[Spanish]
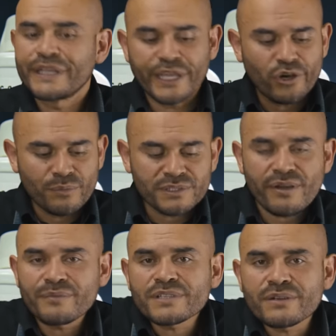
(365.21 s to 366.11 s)
¿Y cómo
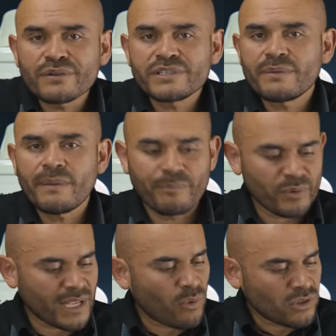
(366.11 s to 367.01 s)
sabemos que no nos sirve?
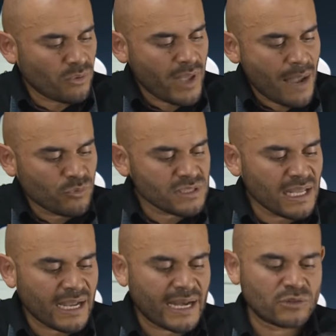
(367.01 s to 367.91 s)
Porque cuando veamos
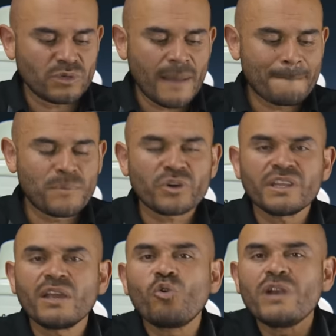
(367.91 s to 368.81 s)
la carátula, por
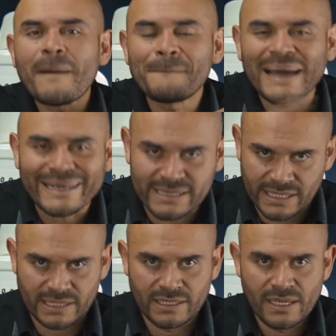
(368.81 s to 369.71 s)
ninguna
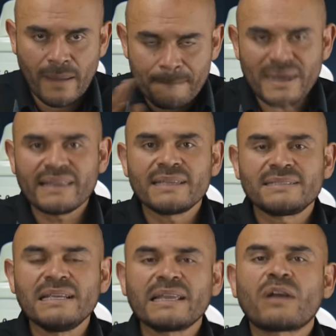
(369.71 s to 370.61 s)
parte va a
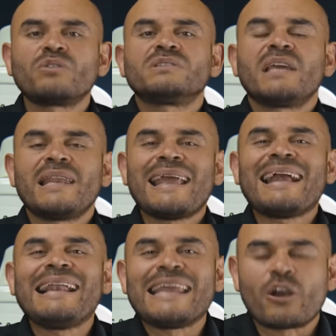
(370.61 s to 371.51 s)
decir que contiene
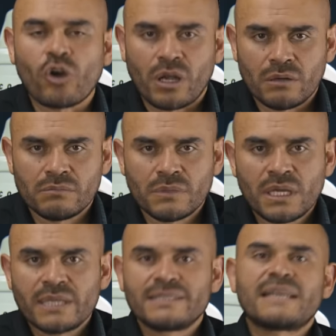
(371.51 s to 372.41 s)
glicol,
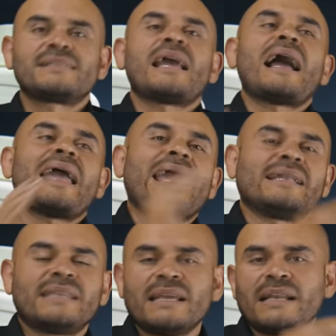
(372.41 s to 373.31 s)
ya sea
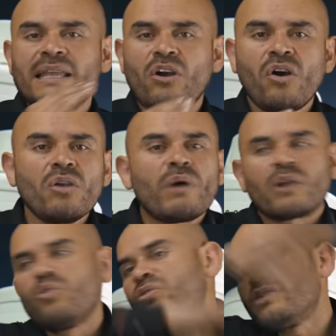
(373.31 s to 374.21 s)
etinglicol o
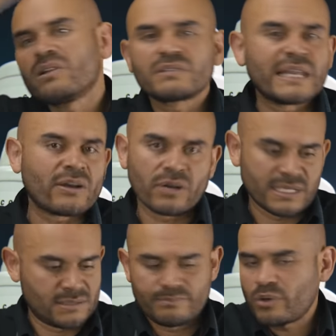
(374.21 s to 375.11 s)
alguno de los
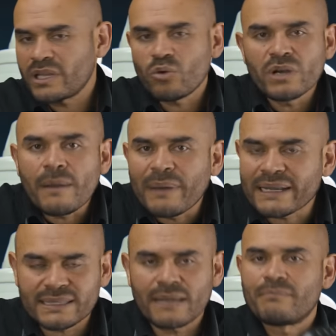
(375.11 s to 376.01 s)
glicoles. Por ninguna
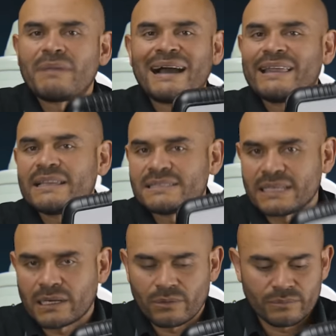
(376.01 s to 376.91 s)
parte va a
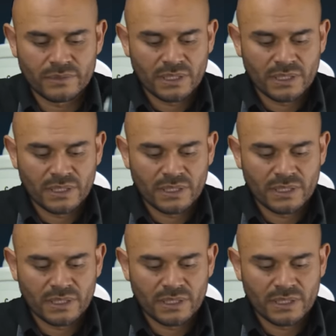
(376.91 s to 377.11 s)
decirlo.